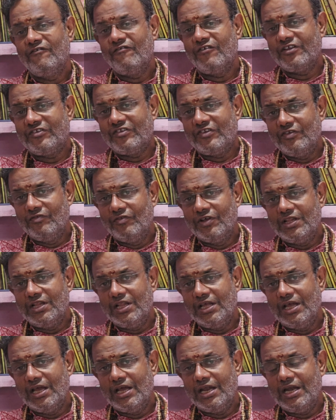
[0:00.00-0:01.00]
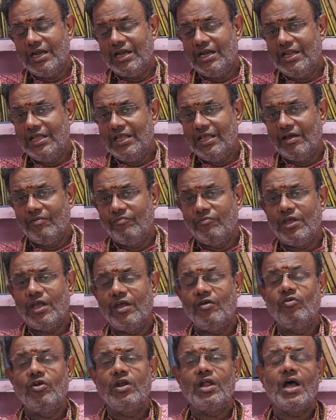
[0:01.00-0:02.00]
ஃபஸ்ட்டு வந்து
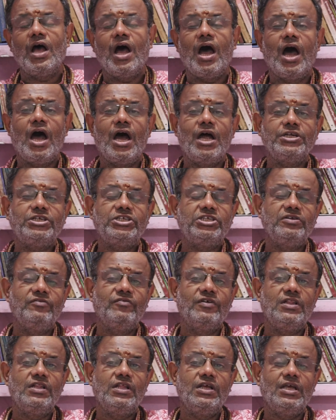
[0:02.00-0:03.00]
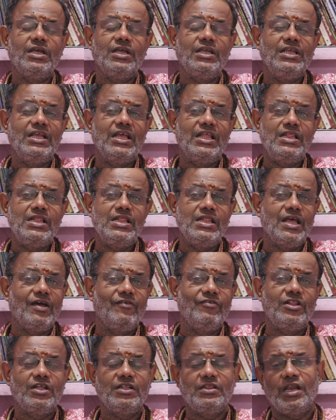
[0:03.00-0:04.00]
டிஎம்கேவோட ஆட்சி வந்து எந்த
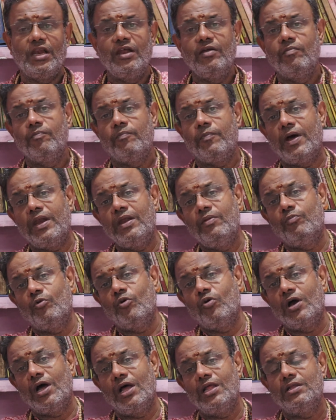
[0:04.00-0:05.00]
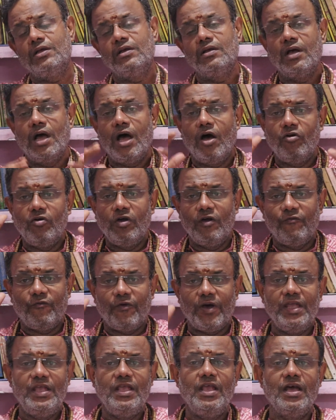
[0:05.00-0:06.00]
விதத்துலேயும் பறி போகாது அவங்க
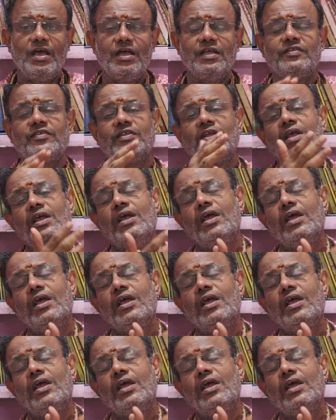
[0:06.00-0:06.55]
ஃபைவ் இயர்ஸ்